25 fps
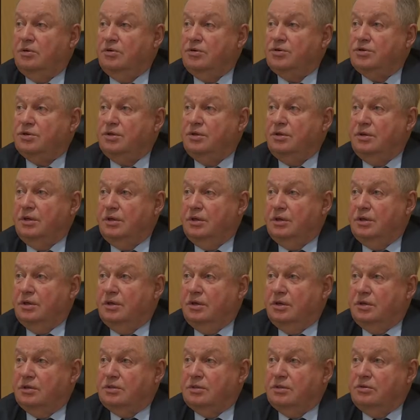очень
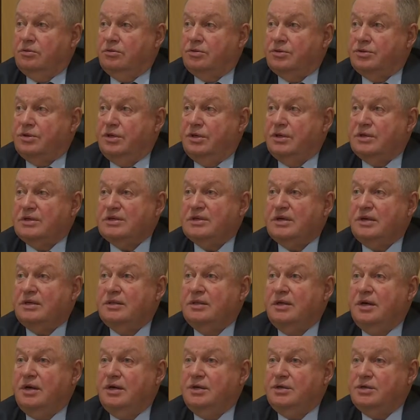сложная
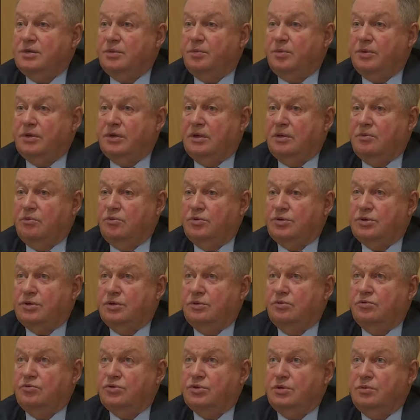задача, потому что
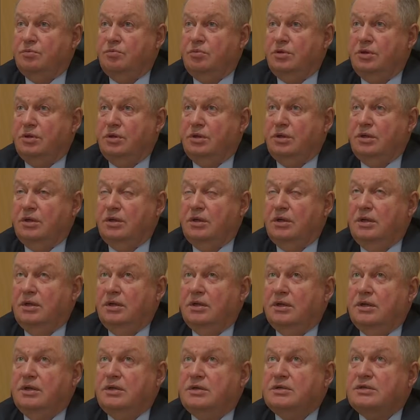нужно было
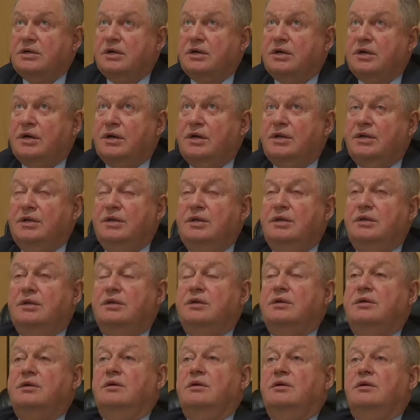и
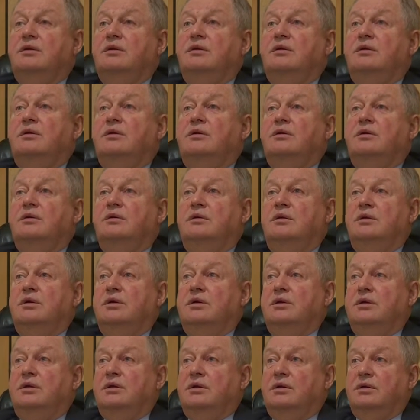сохранить э,
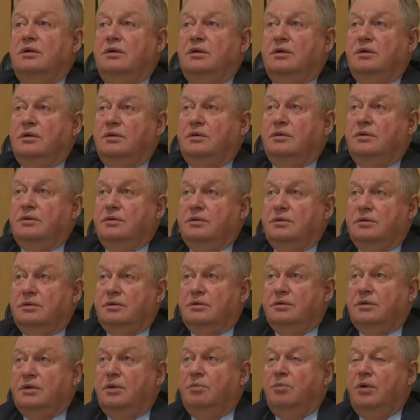
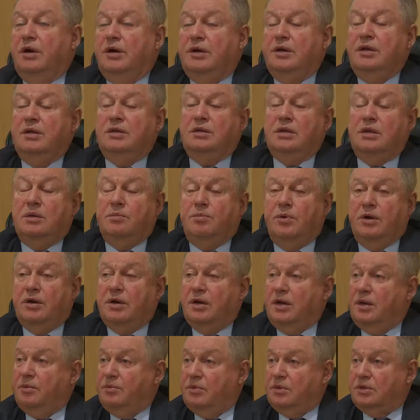э, габариты и
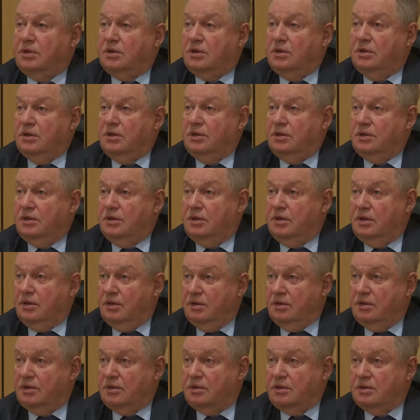параметры
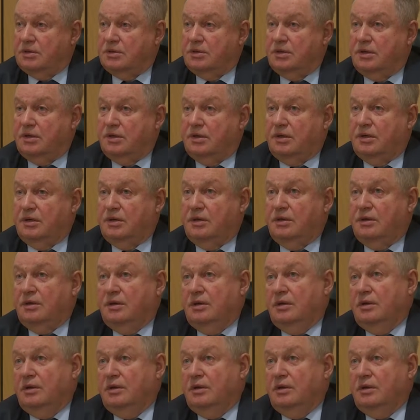интерьера здания.